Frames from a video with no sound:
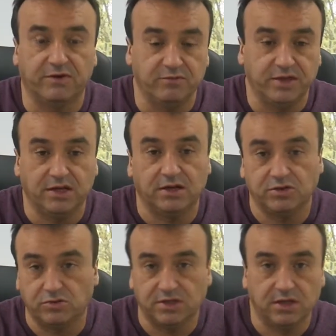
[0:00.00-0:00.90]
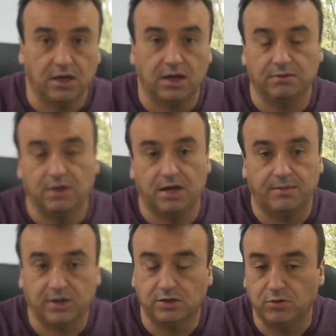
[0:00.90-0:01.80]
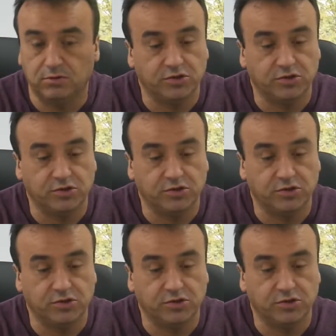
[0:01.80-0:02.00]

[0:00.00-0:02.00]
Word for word: vous mettez le rez de un, appartement,